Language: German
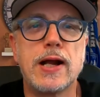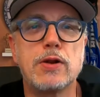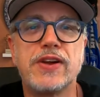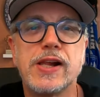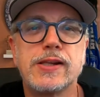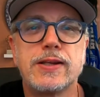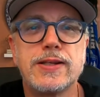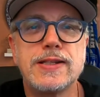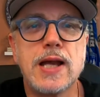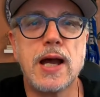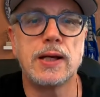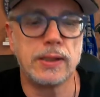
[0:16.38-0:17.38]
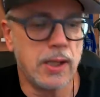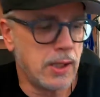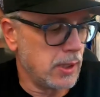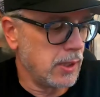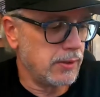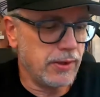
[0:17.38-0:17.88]
hallo Welt. Ja,
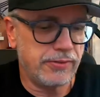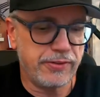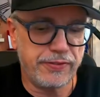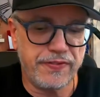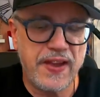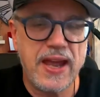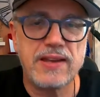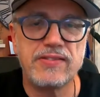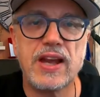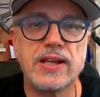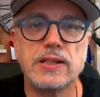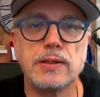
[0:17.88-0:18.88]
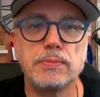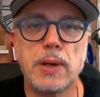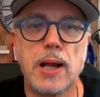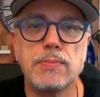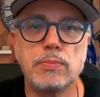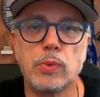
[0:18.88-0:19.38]
es ist Ferienzeit in
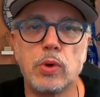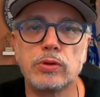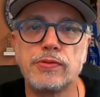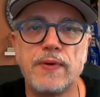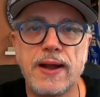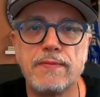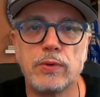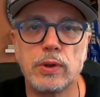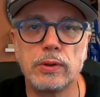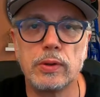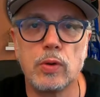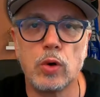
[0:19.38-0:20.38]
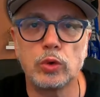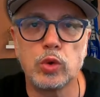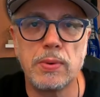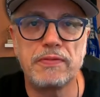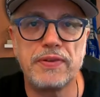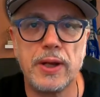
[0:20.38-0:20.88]
Brandenburg, zwei Wochen
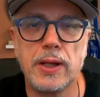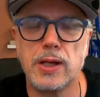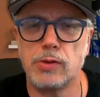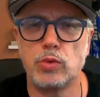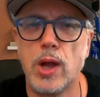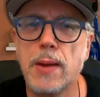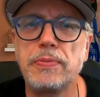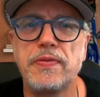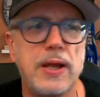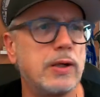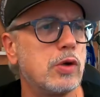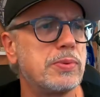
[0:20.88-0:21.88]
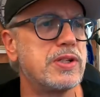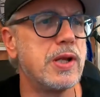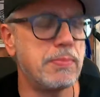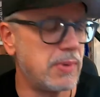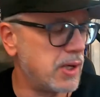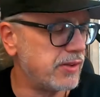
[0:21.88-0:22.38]
Oktoberferien, also Herbstferien, glaube ich,
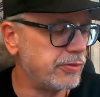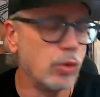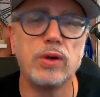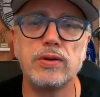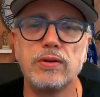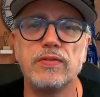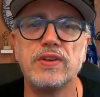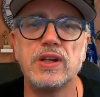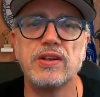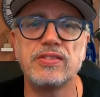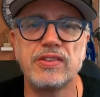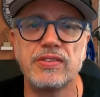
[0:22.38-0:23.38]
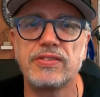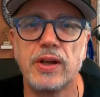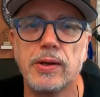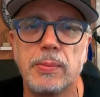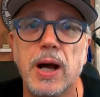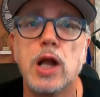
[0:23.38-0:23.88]
nennt man das. Und wie ist das da
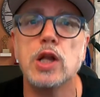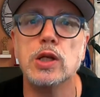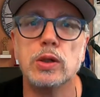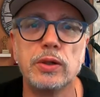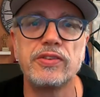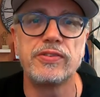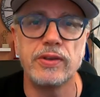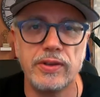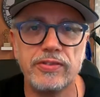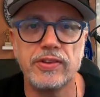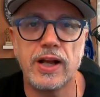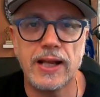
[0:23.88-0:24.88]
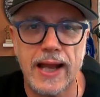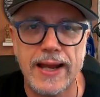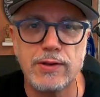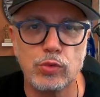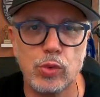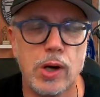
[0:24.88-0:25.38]
immer? Lutze ist
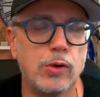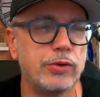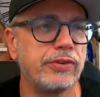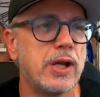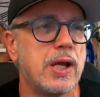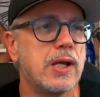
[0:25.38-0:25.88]
allein zu Hause.